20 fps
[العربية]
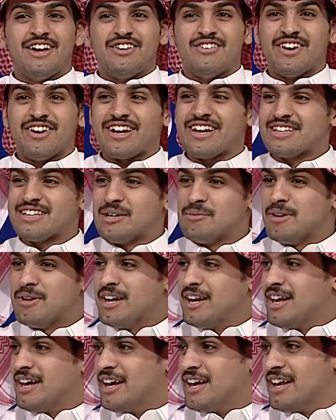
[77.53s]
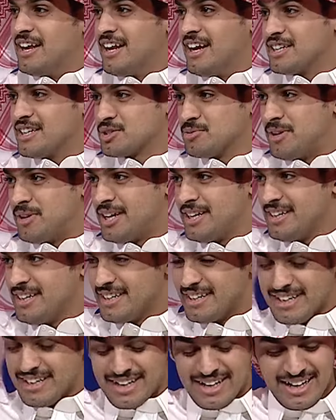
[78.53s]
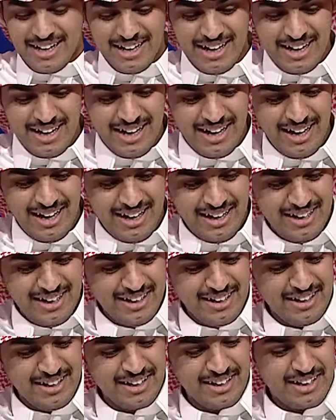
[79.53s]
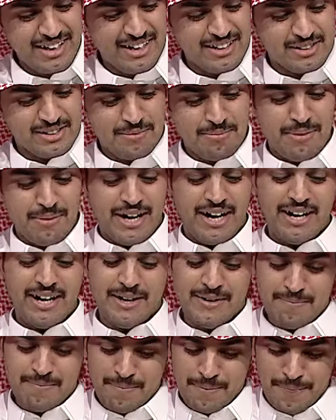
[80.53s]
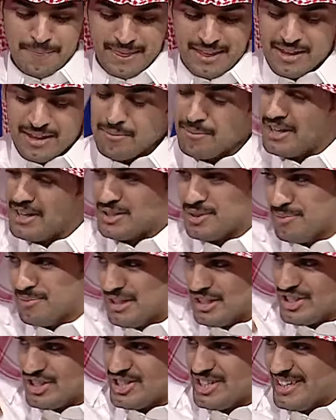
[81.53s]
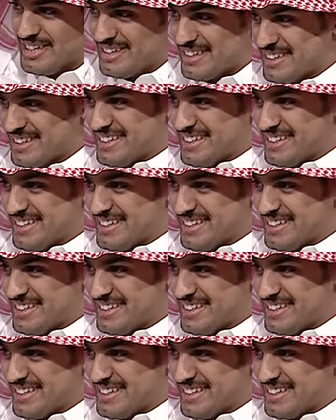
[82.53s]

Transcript: فكتب الاصمعي على رقعه معه بيت من الشعر